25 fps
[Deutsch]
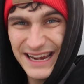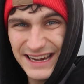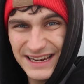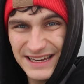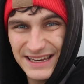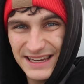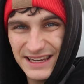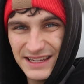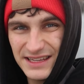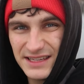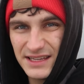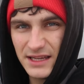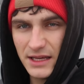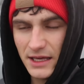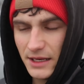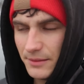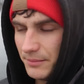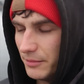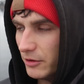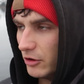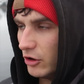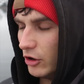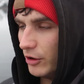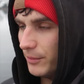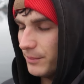endlich
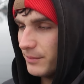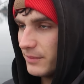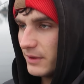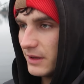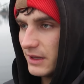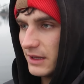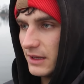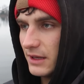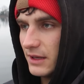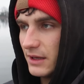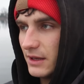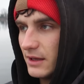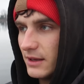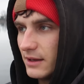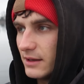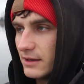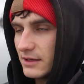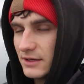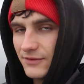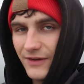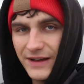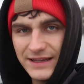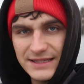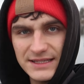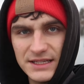hinbekommen.
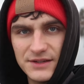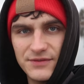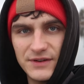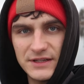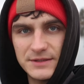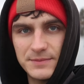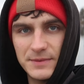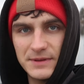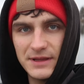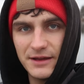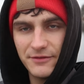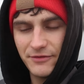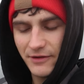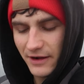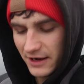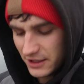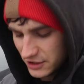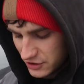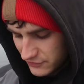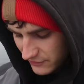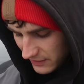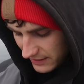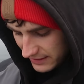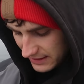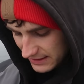Ich weiß nicht, was mit der
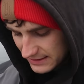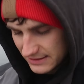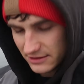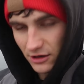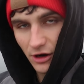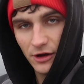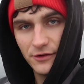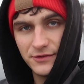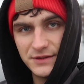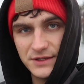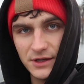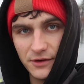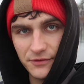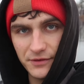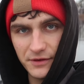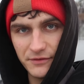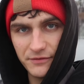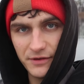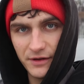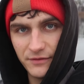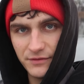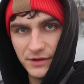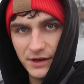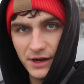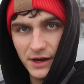falsch war, jetzt läuft sie auf
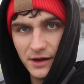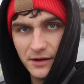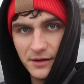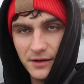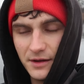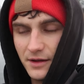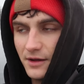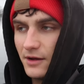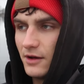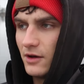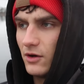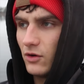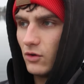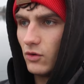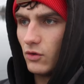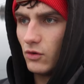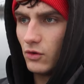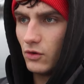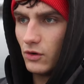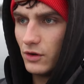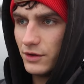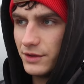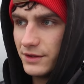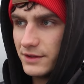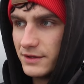jeden Fall wieder.
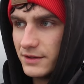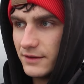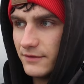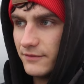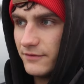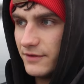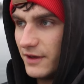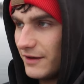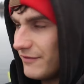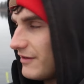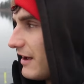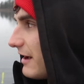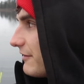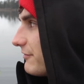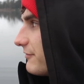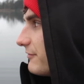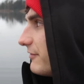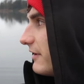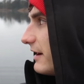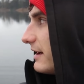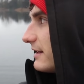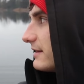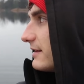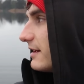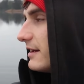Und wir
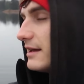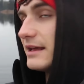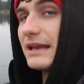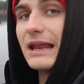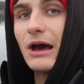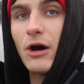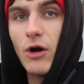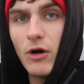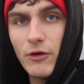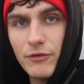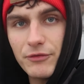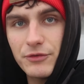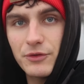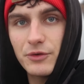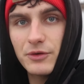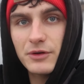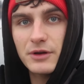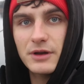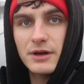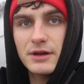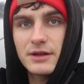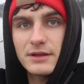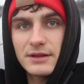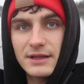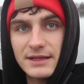werfen weiter in der
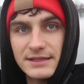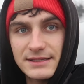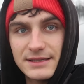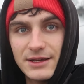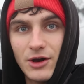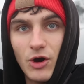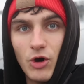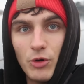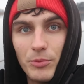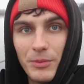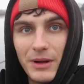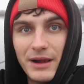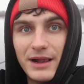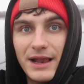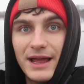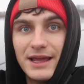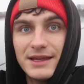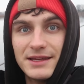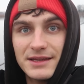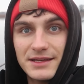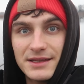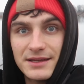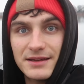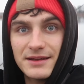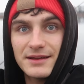Hoffnung, dass sie auch mal
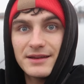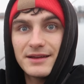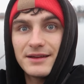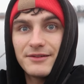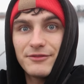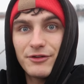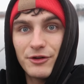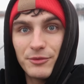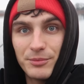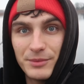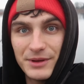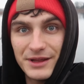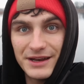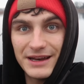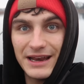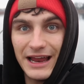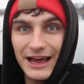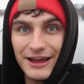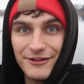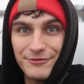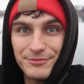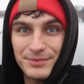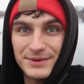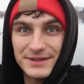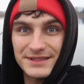echt von mir ein
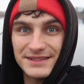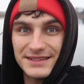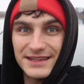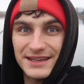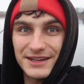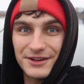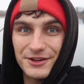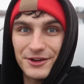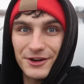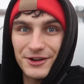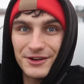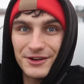Live-Biss sehen